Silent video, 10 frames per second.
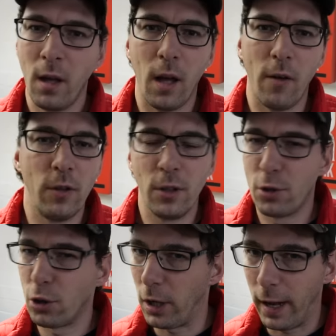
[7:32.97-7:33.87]
er will eine
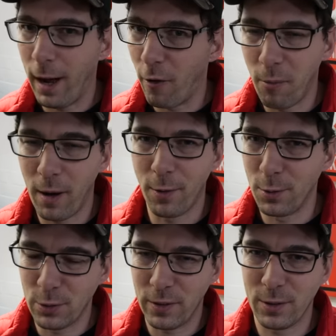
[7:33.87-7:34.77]
Tischlei aufmachen
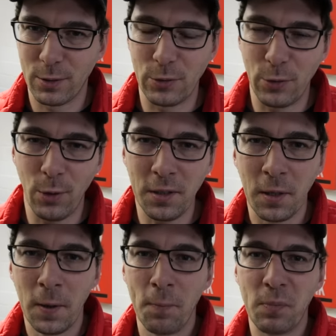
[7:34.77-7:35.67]
und so weiter und so fort,
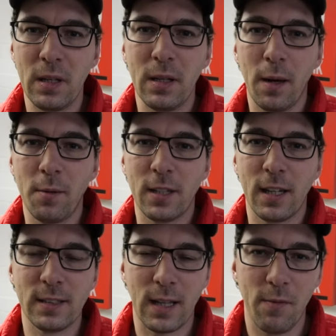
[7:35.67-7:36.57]
den kann ich
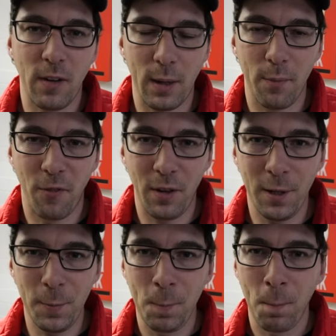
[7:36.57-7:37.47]
ganz einfach empfehlen,